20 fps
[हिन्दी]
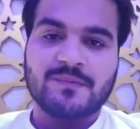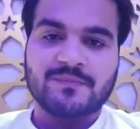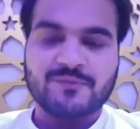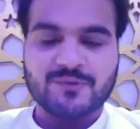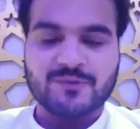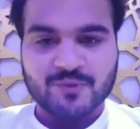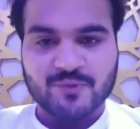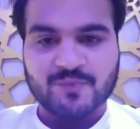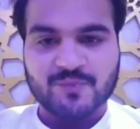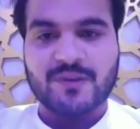मतलब
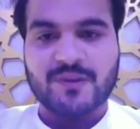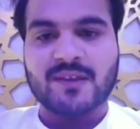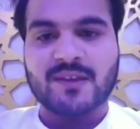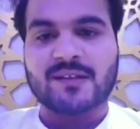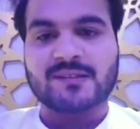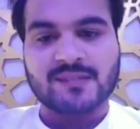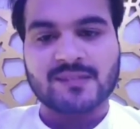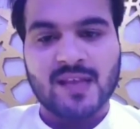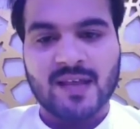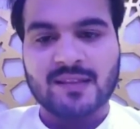हम
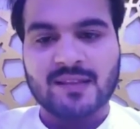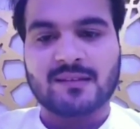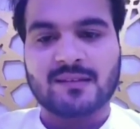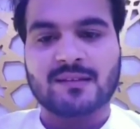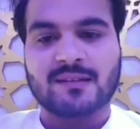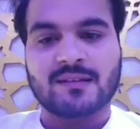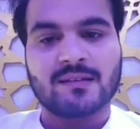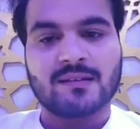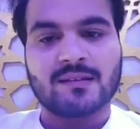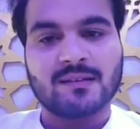चुप हैं
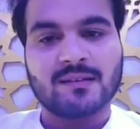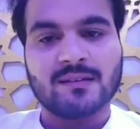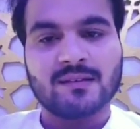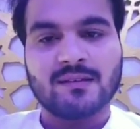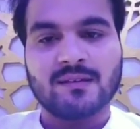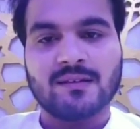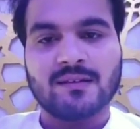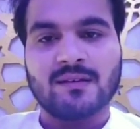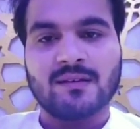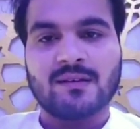शांत
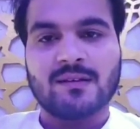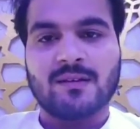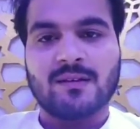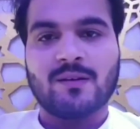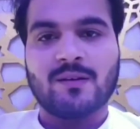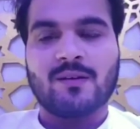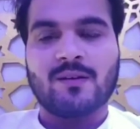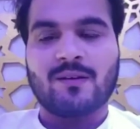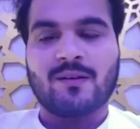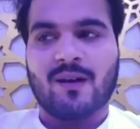हैं
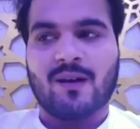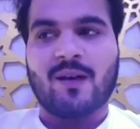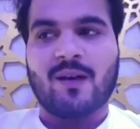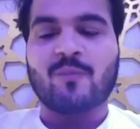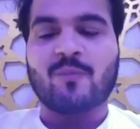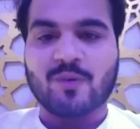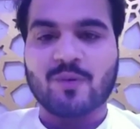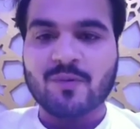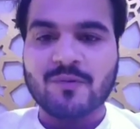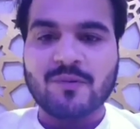
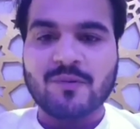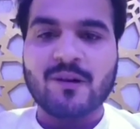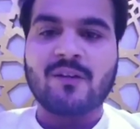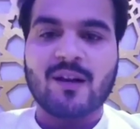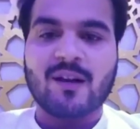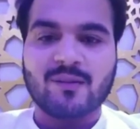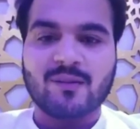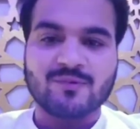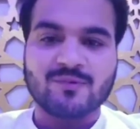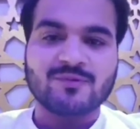हमको
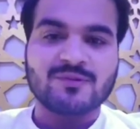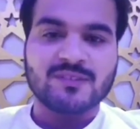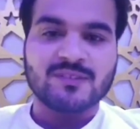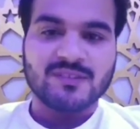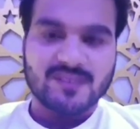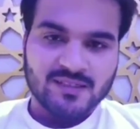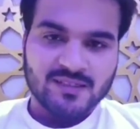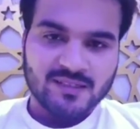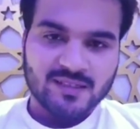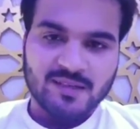भी भगवान
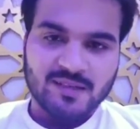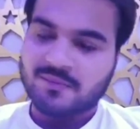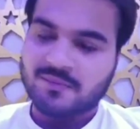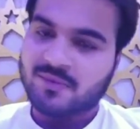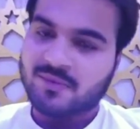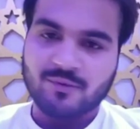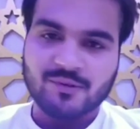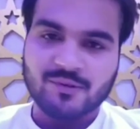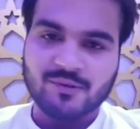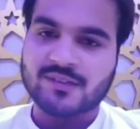मुँह दिए हैं
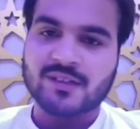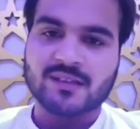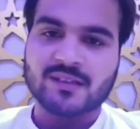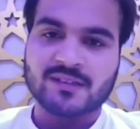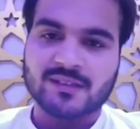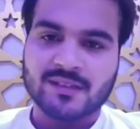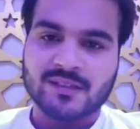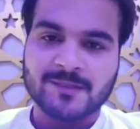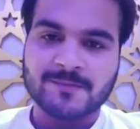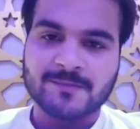हम भी बोल
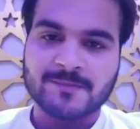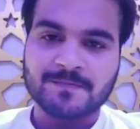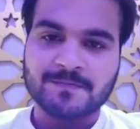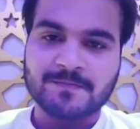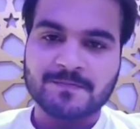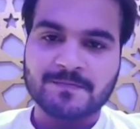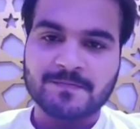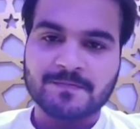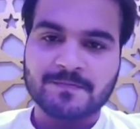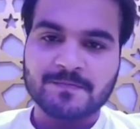सकते
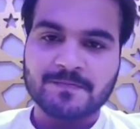हैं